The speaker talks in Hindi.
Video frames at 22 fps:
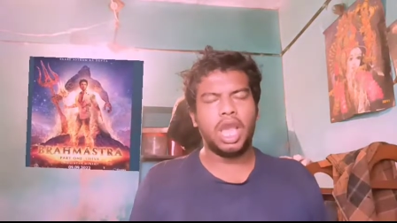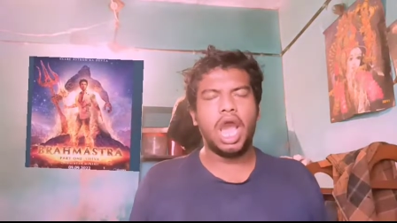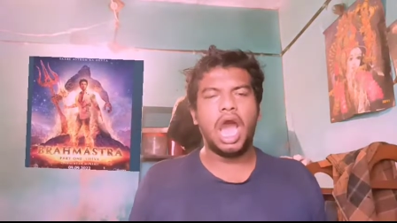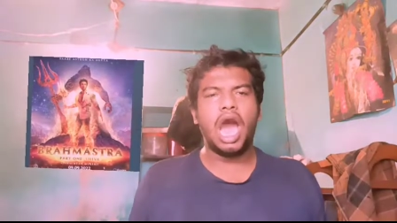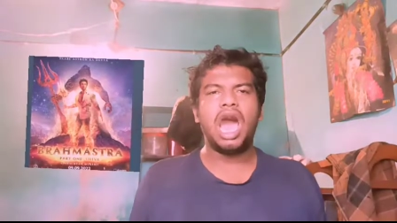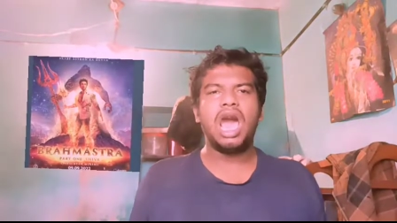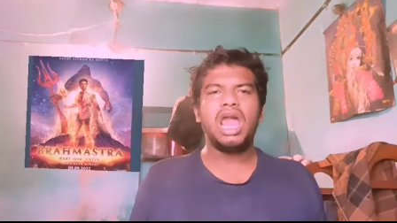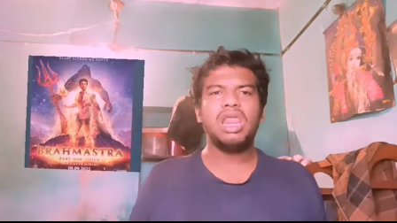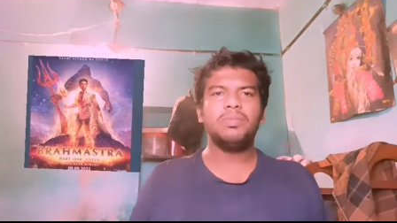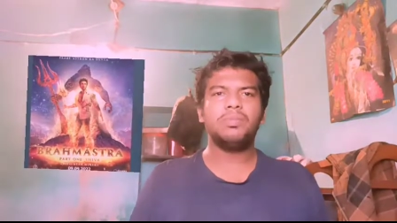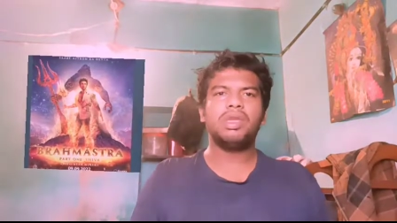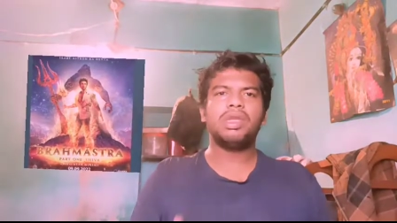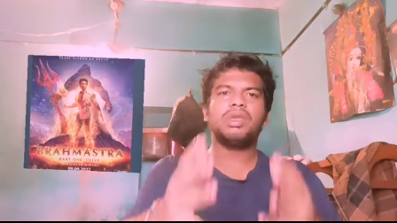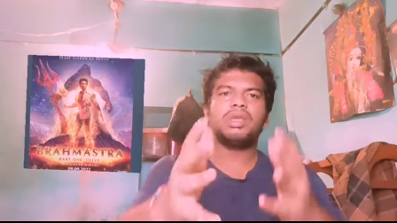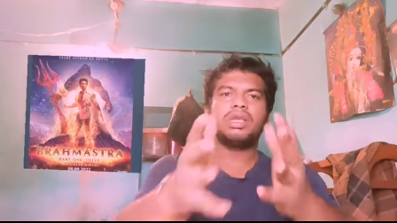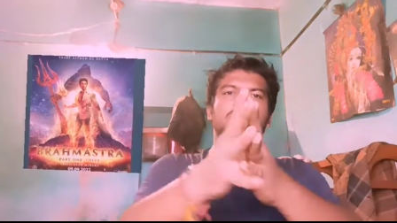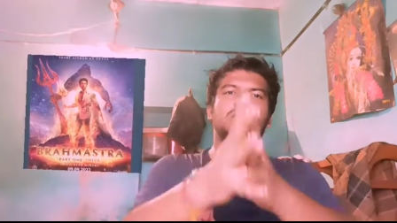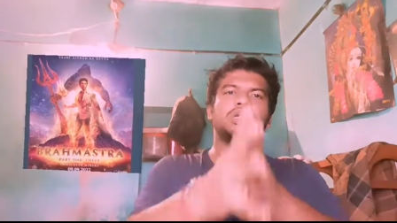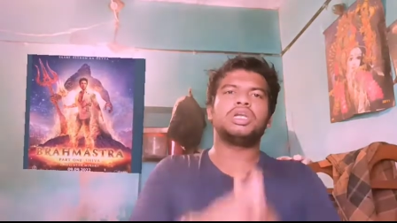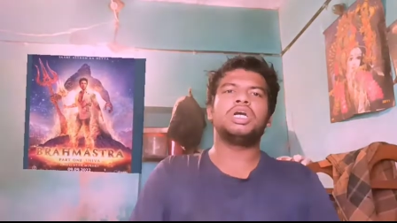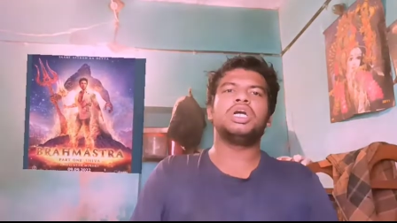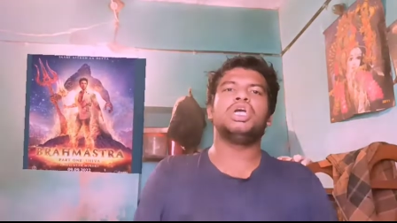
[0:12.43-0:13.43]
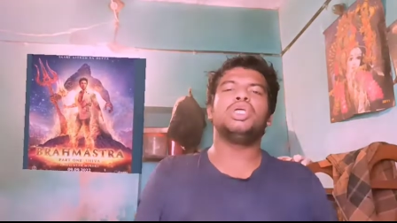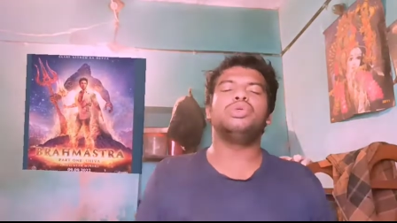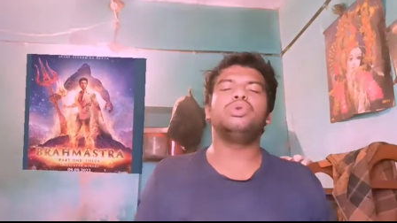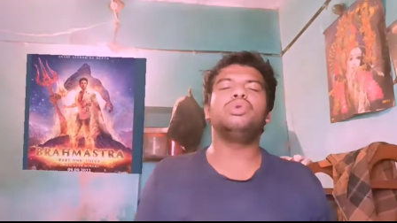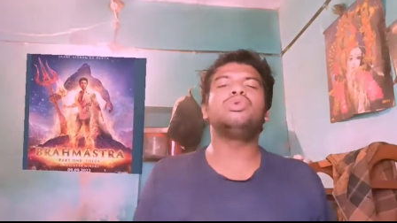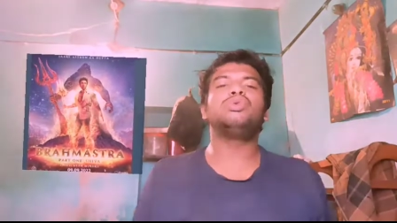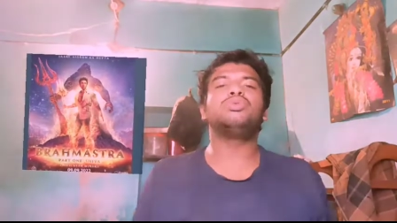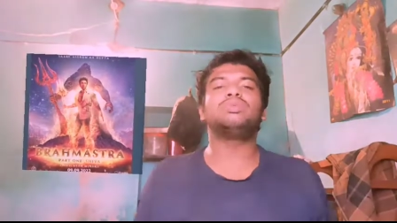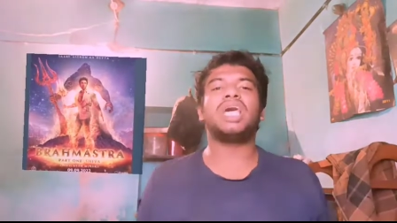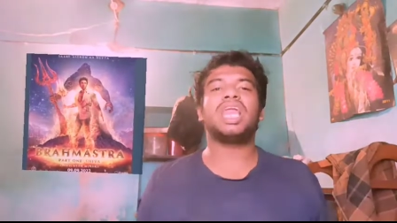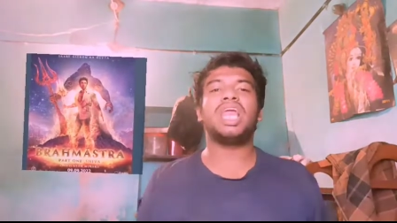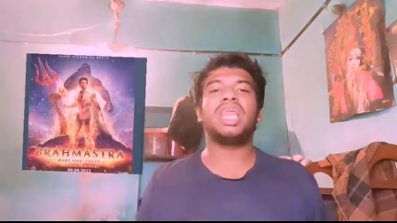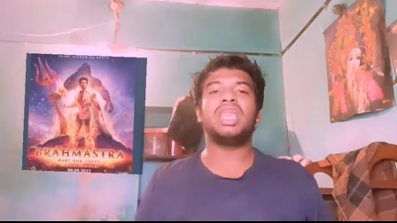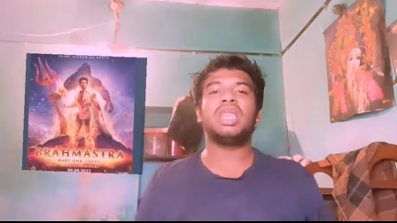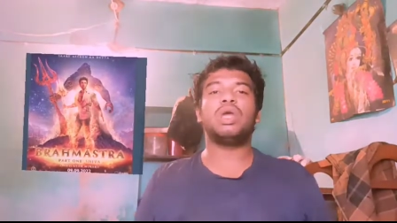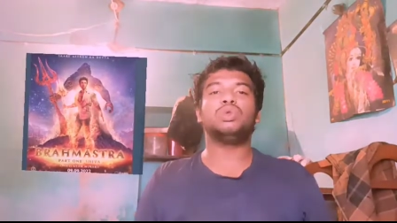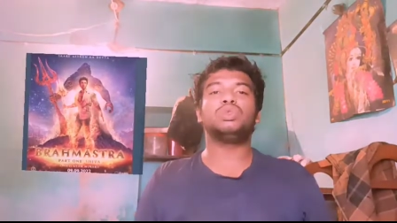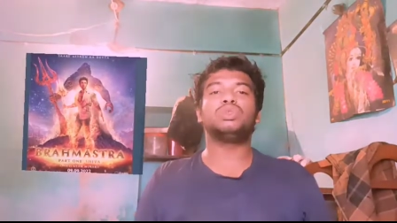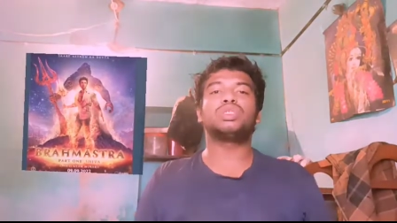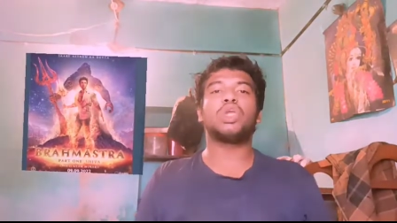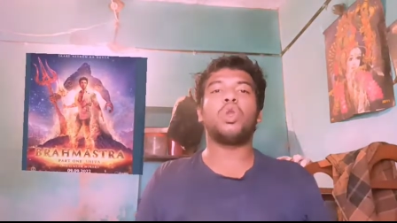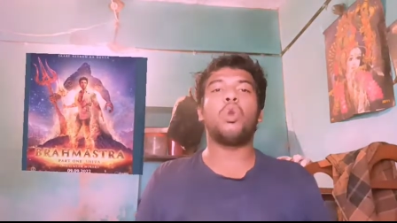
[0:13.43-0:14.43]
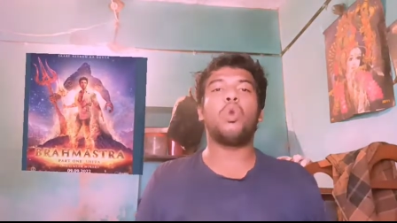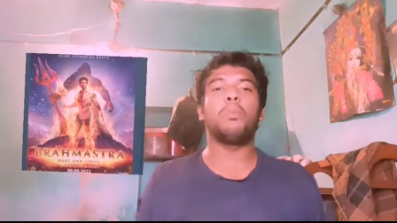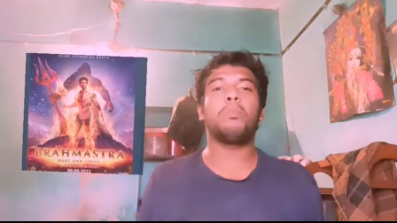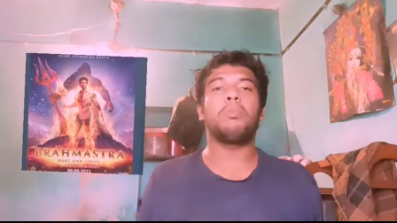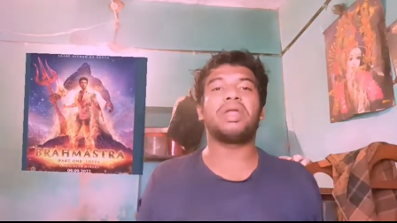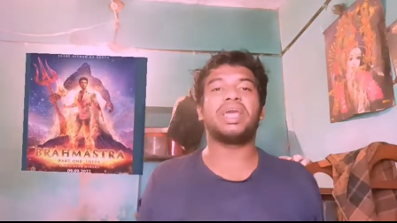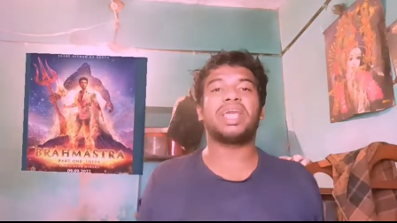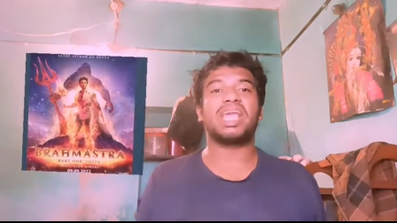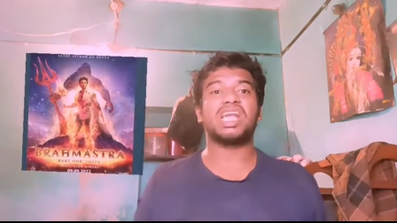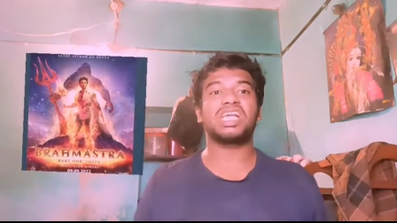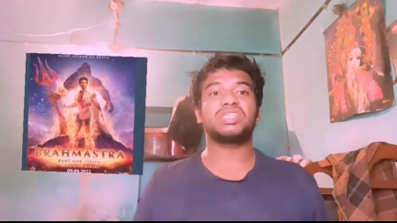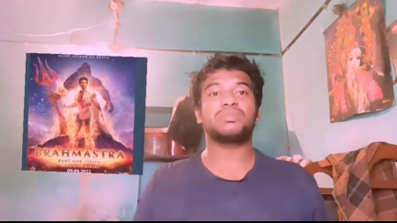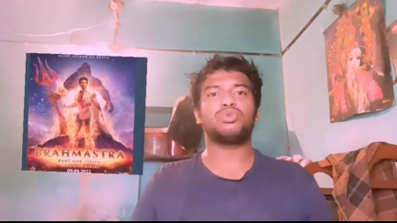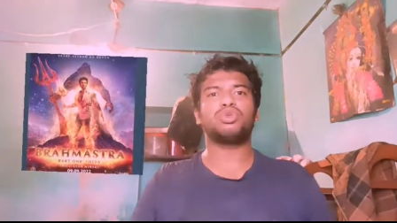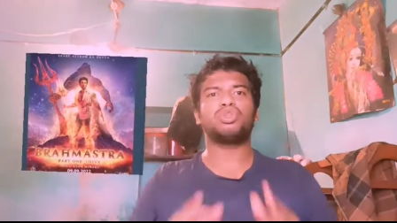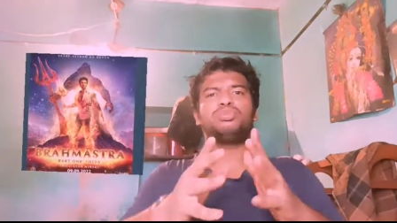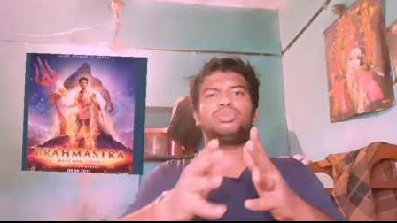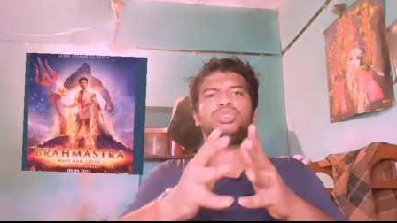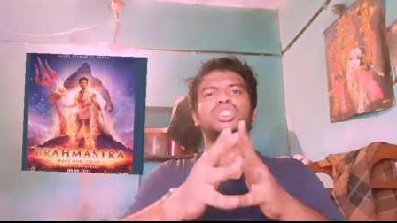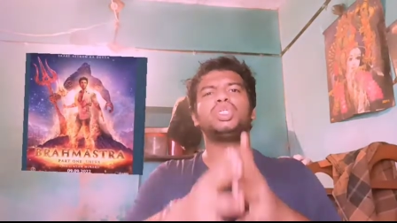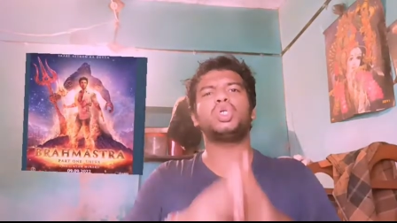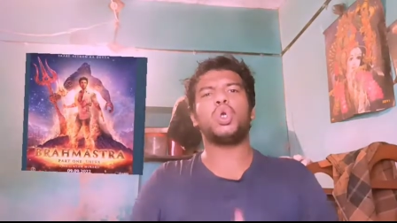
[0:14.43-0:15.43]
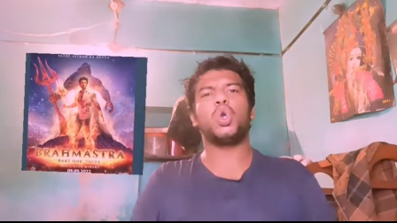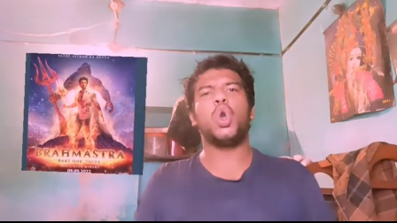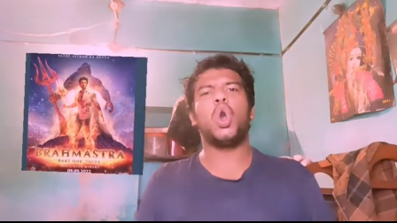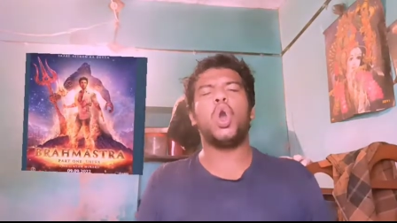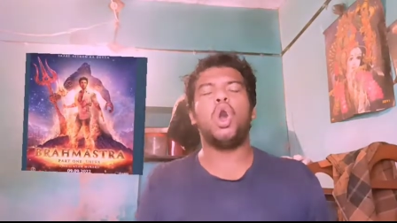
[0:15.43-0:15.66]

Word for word: हाल ही में एक यूट्यूब चैनल ने उसके ऊपर एक एक्सपोज वीडियो